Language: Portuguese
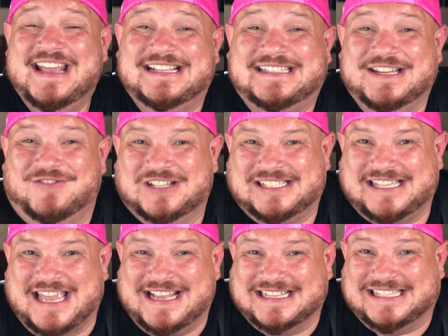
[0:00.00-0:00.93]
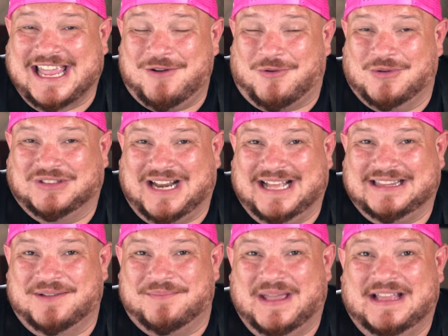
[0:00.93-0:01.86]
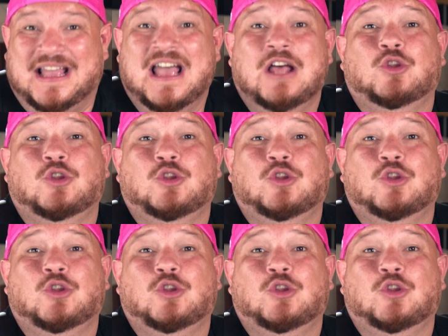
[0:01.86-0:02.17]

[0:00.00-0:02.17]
E se você quiser encontrar também